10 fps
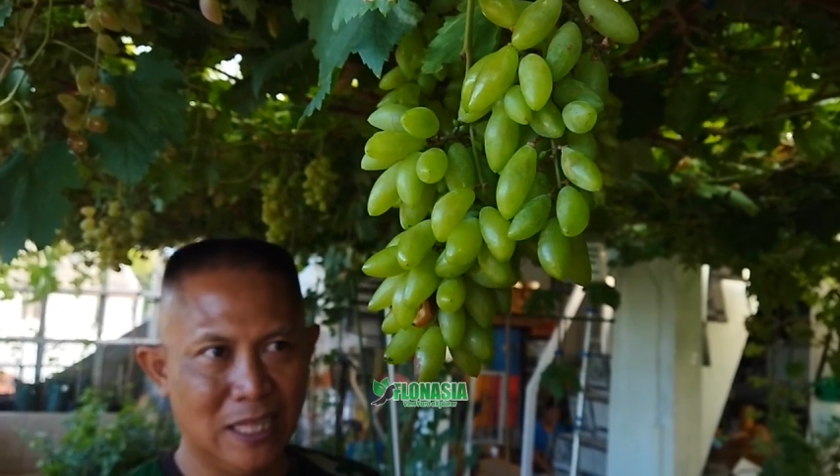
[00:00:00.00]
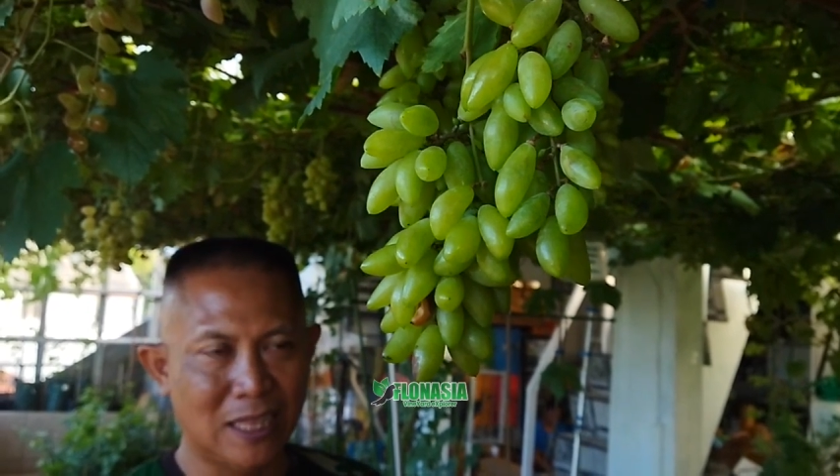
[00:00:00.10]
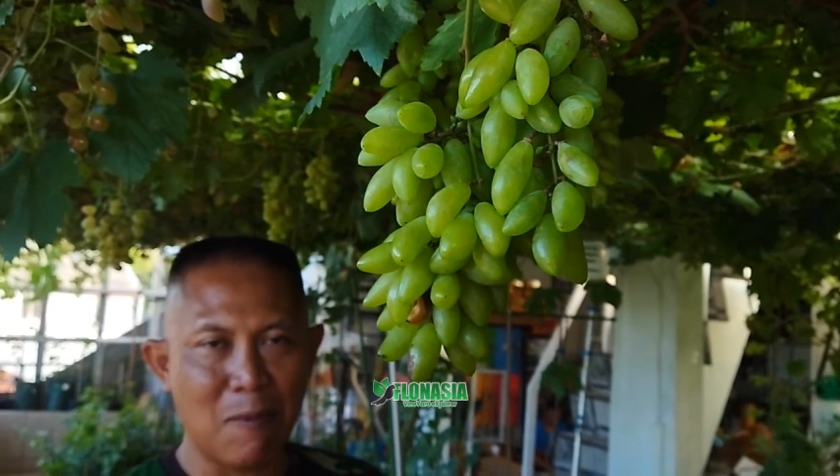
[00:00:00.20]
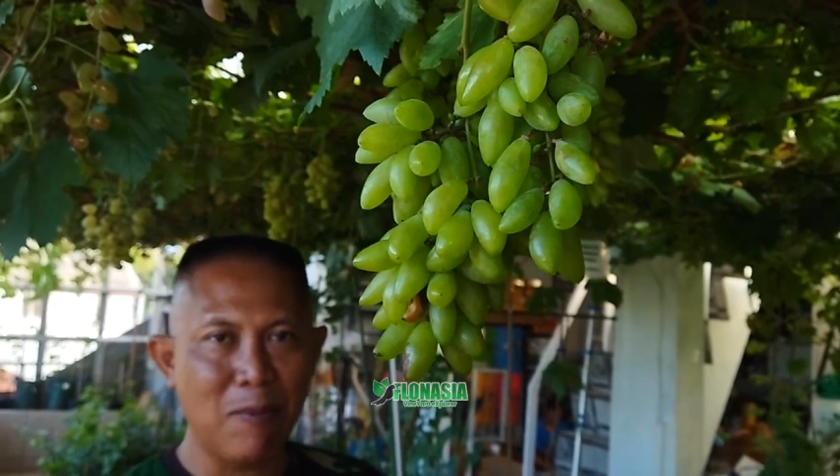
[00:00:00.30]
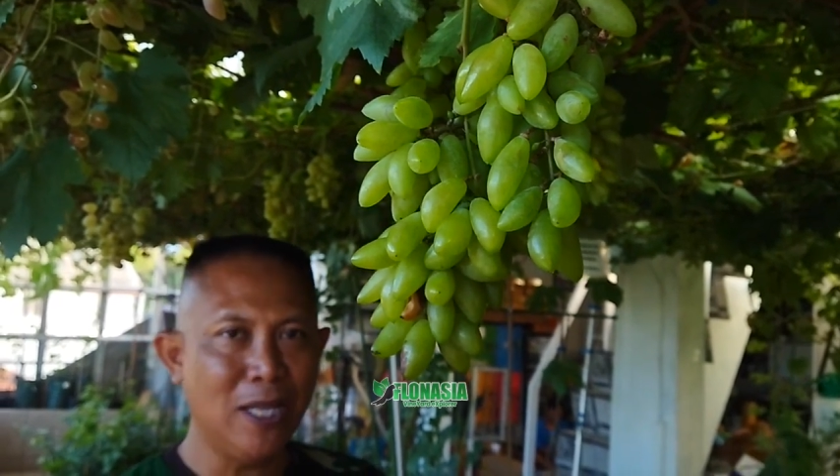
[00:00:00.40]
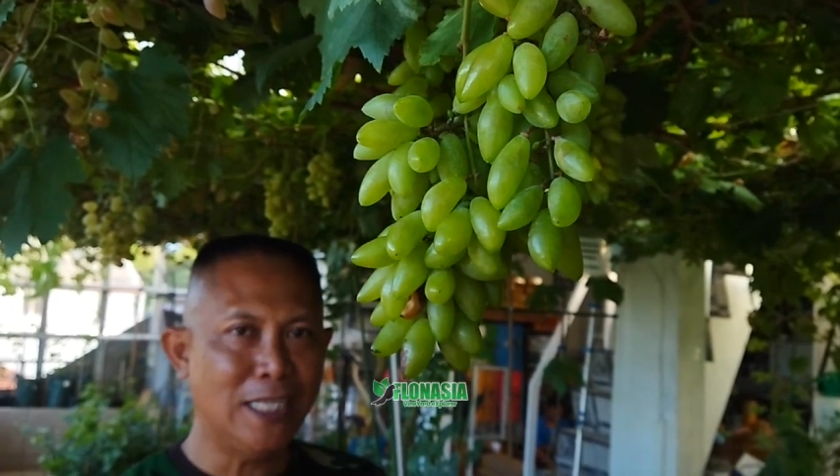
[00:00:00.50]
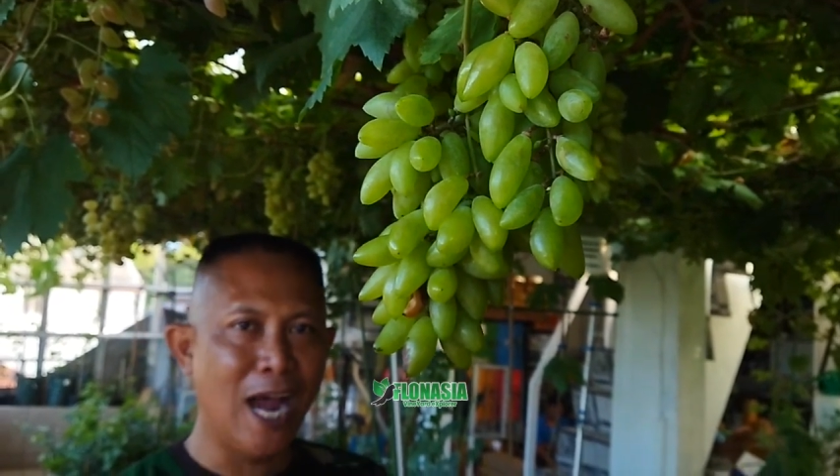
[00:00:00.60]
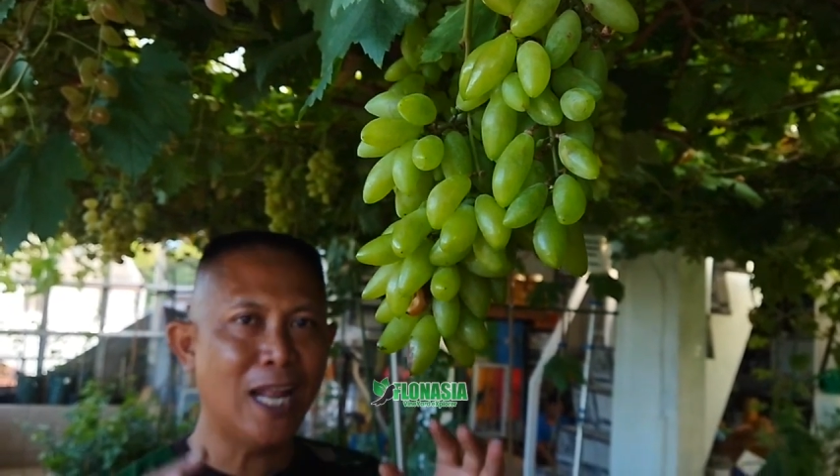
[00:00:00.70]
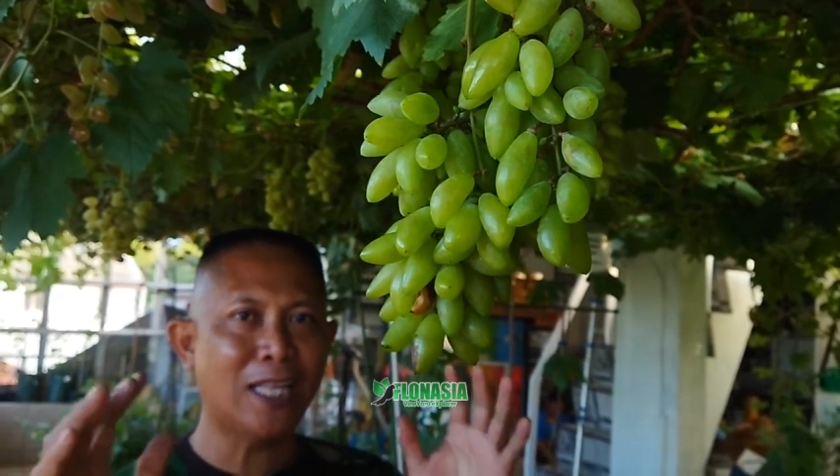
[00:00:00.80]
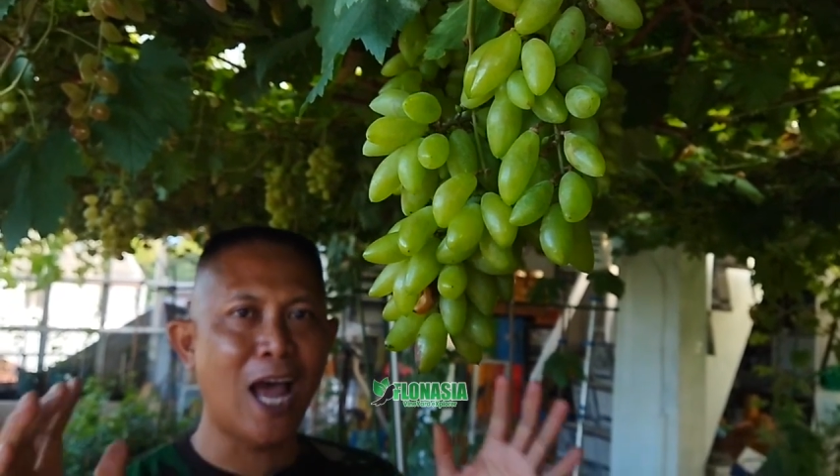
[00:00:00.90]
Tapi
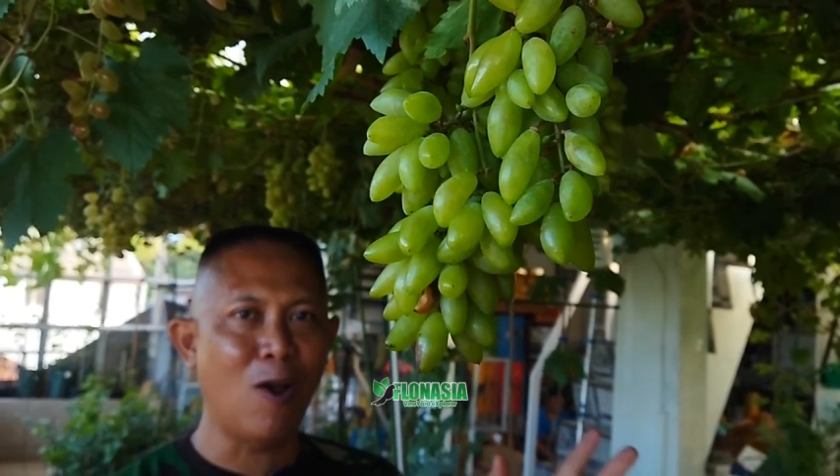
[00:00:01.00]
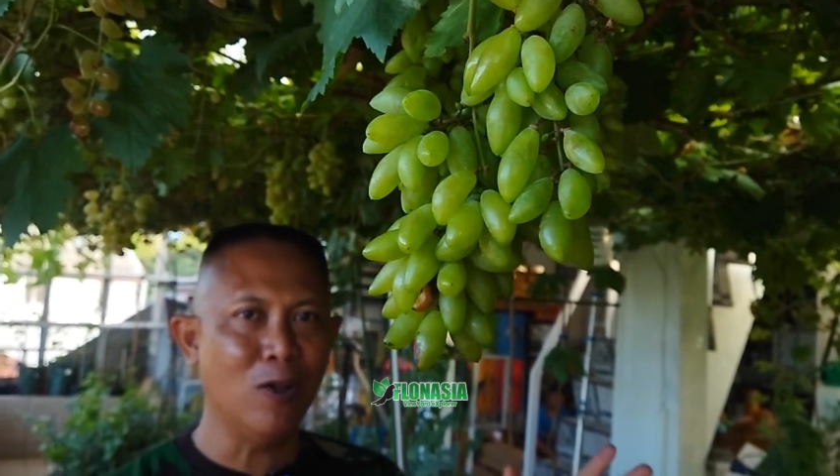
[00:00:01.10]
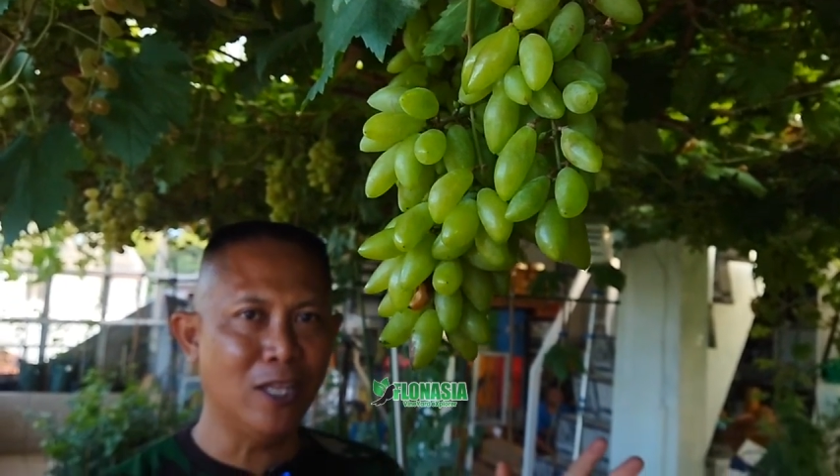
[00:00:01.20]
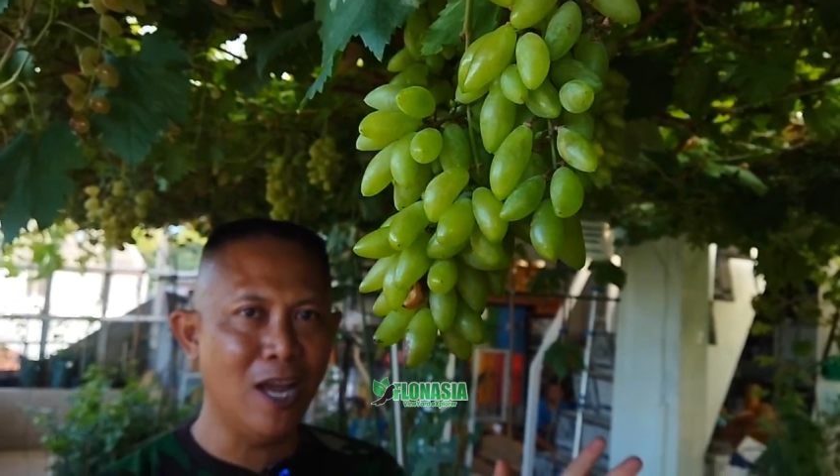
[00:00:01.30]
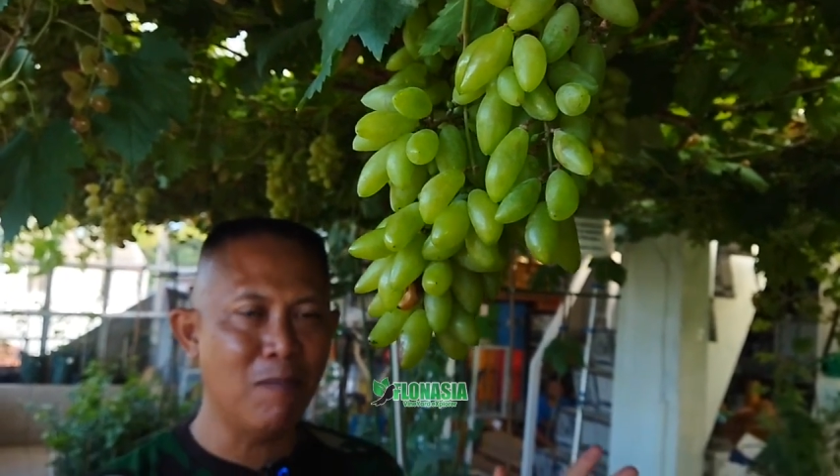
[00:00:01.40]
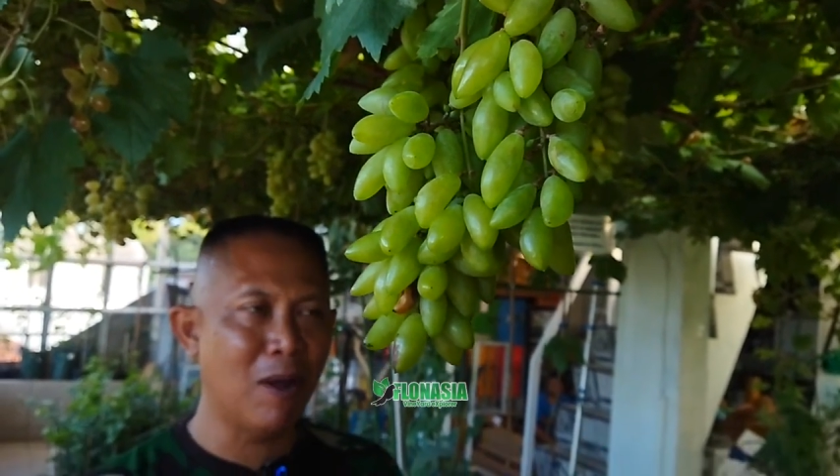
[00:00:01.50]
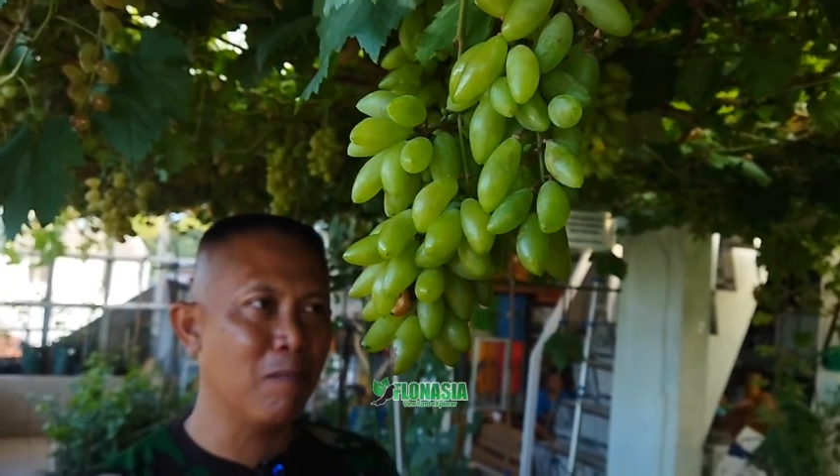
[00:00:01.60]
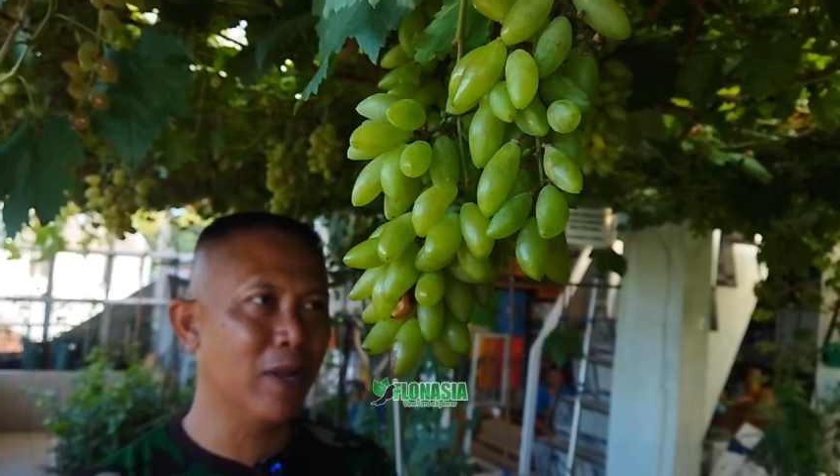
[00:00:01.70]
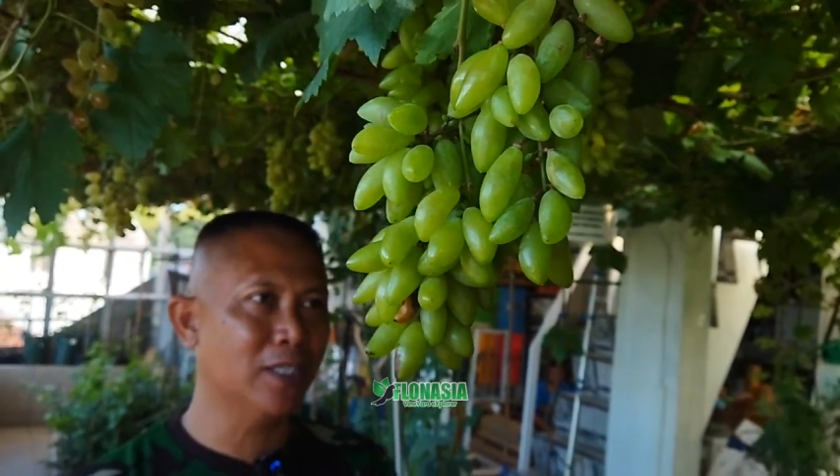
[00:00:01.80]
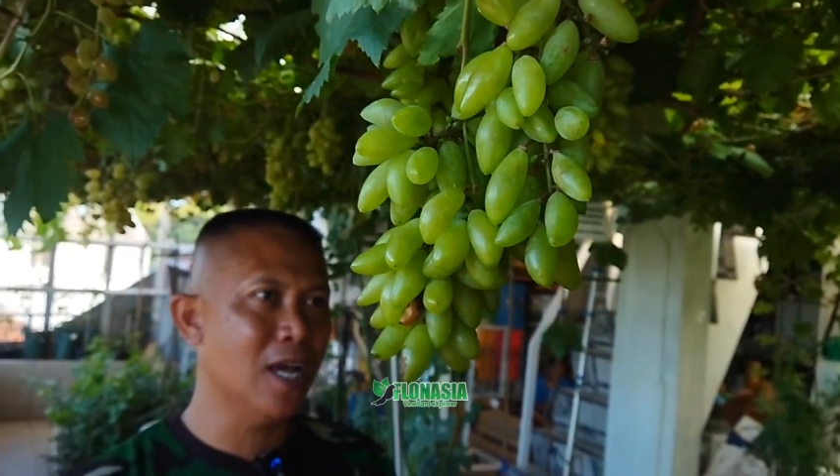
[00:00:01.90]
jangan takut ya, Pak
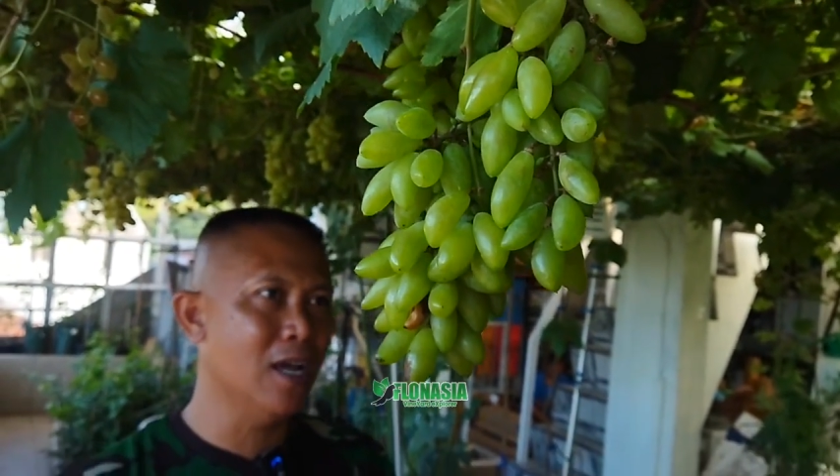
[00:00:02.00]
Mirsa,